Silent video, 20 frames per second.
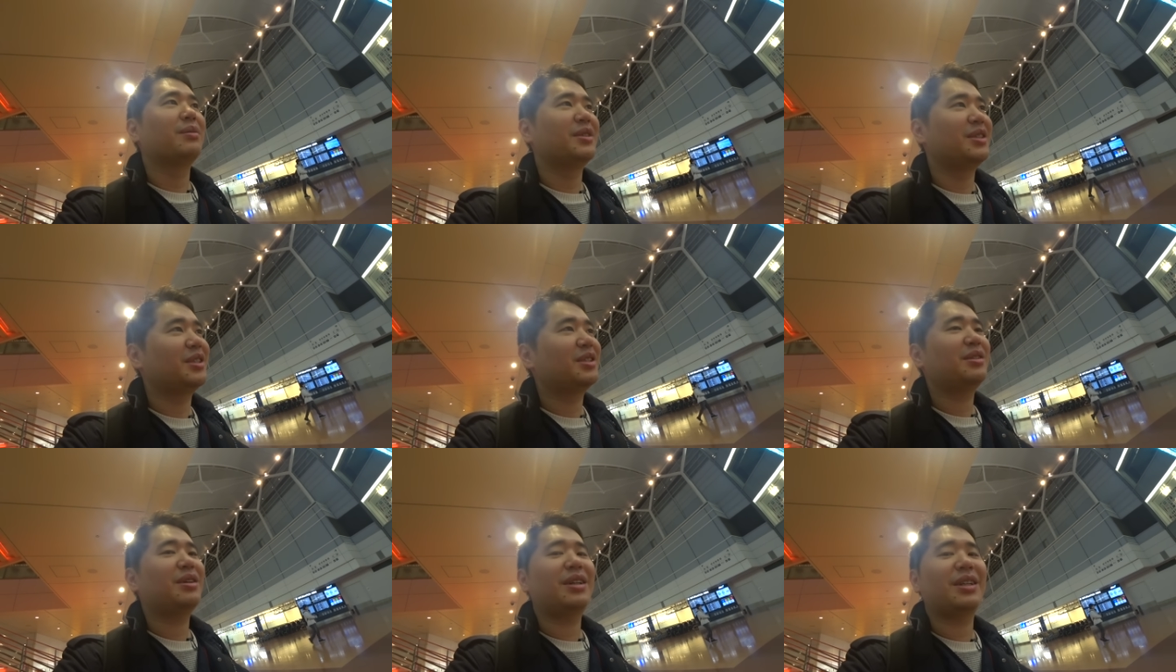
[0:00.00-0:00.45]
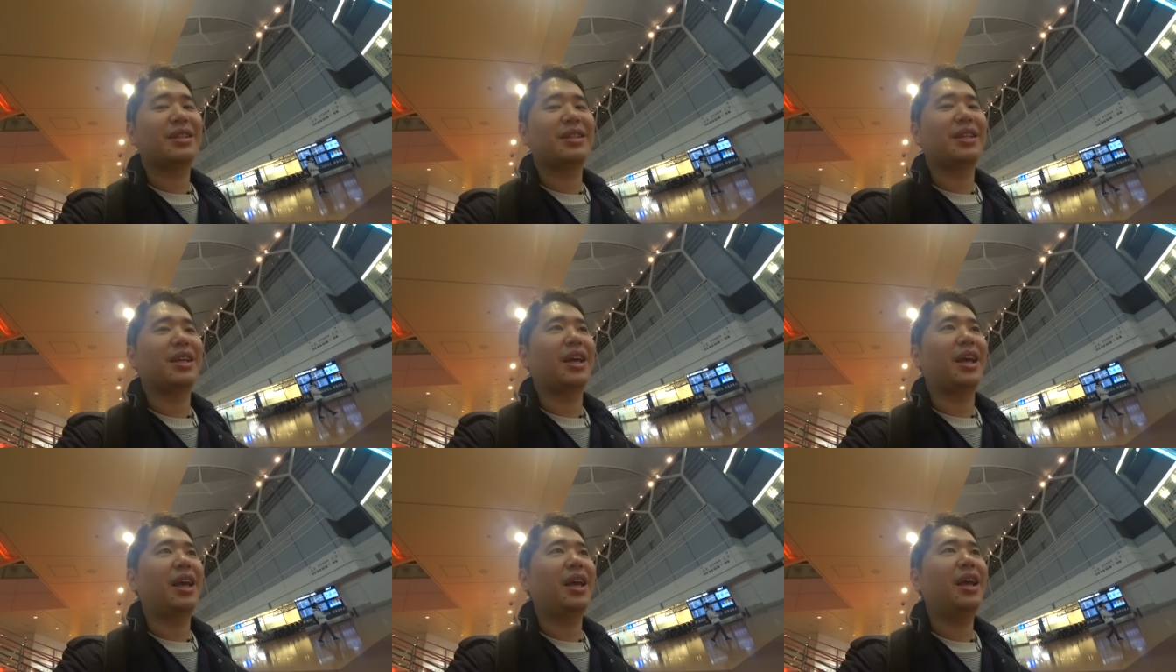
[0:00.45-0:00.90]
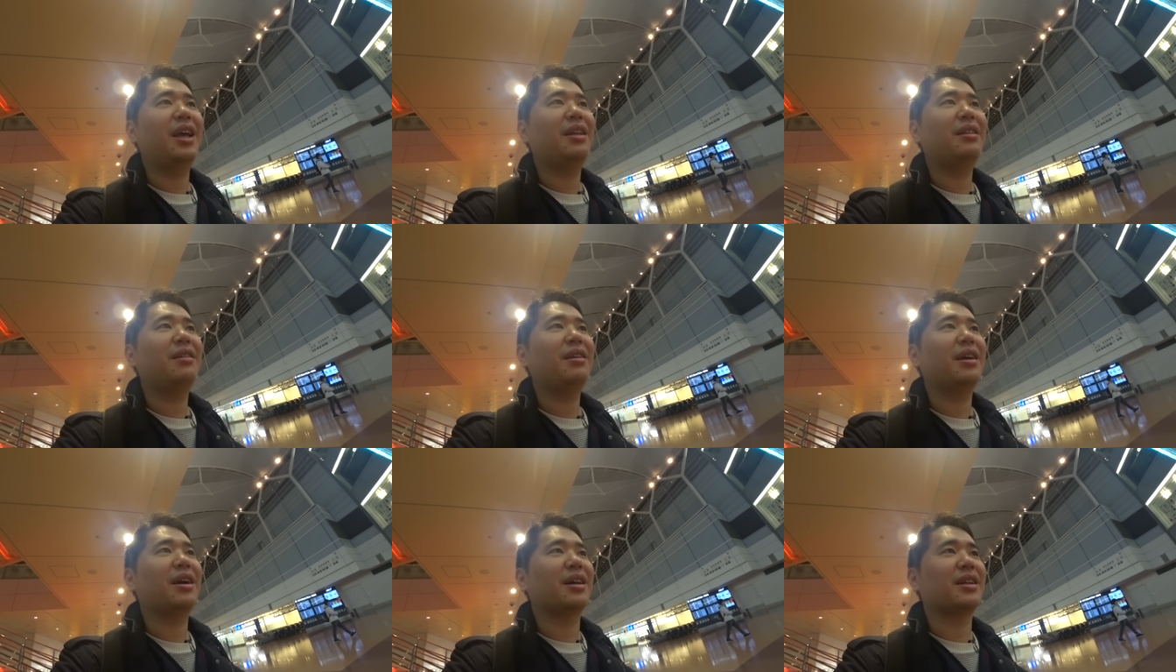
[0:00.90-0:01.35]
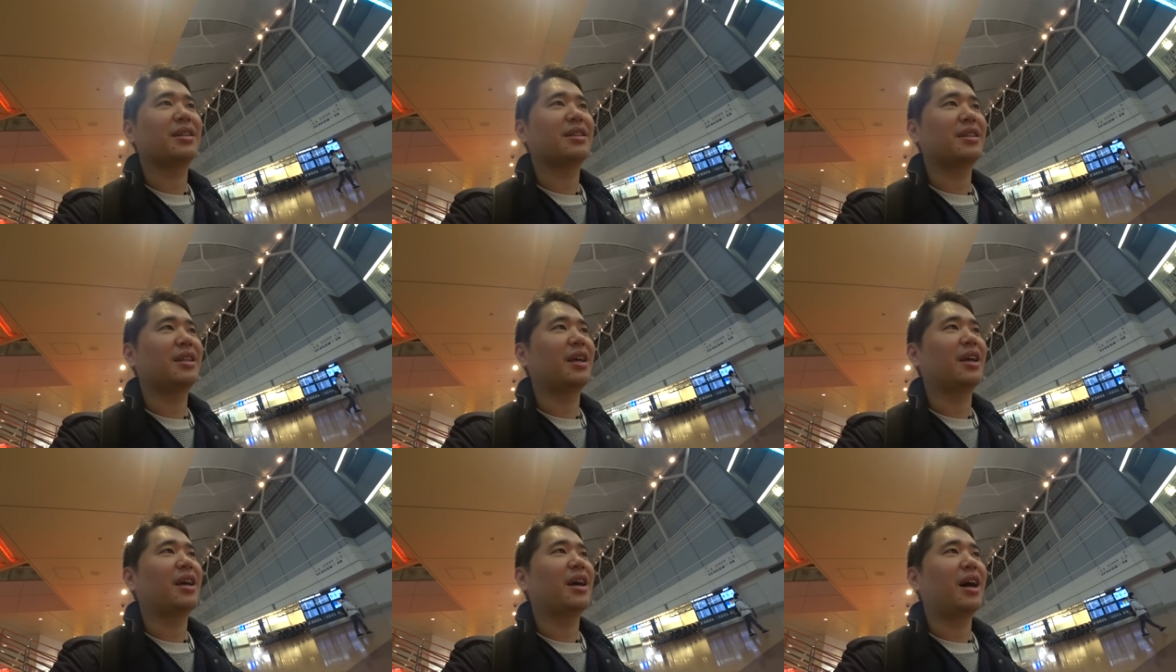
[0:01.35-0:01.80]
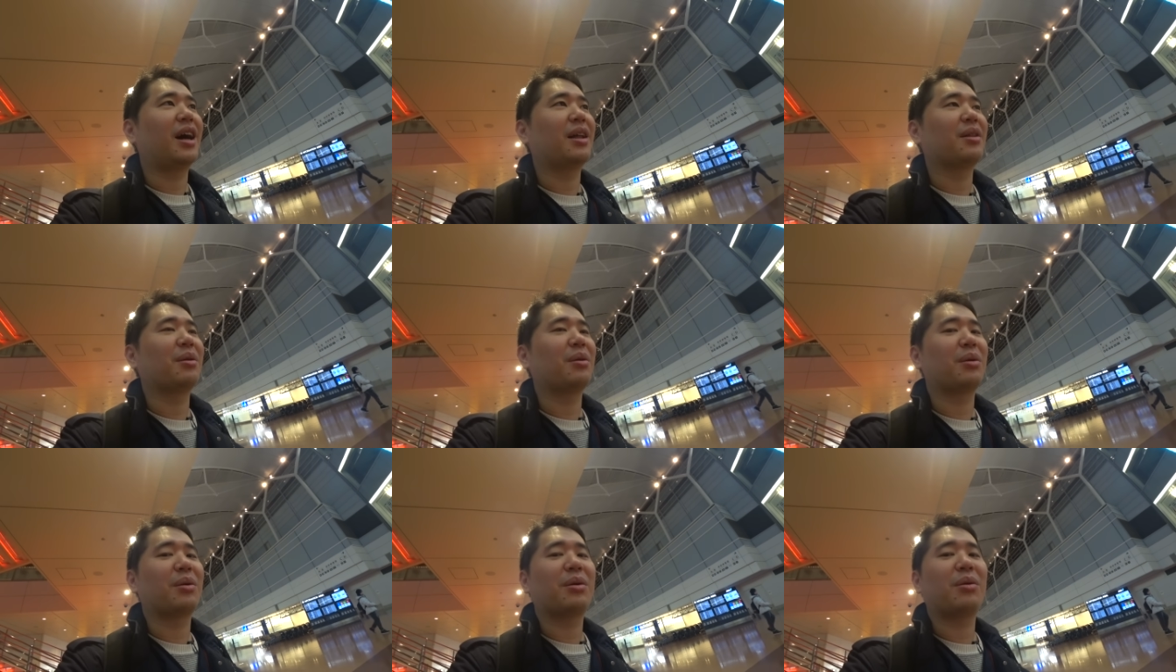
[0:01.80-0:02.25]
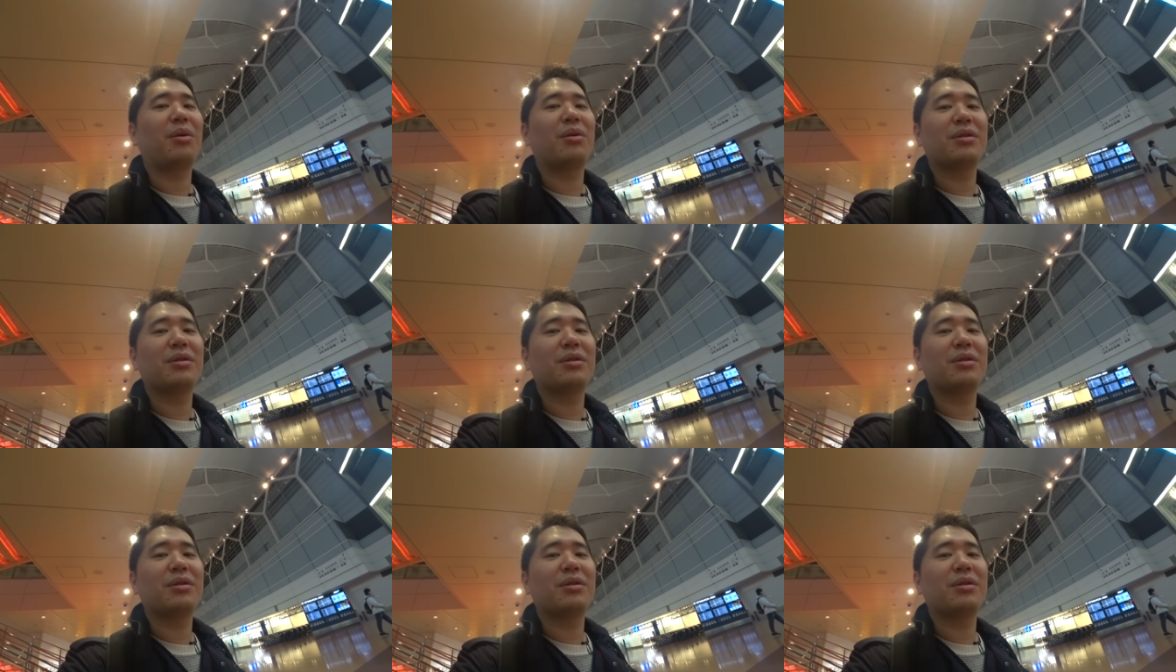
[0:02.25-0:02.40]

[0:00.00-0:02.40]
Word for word: 実はですね ANA がですねあの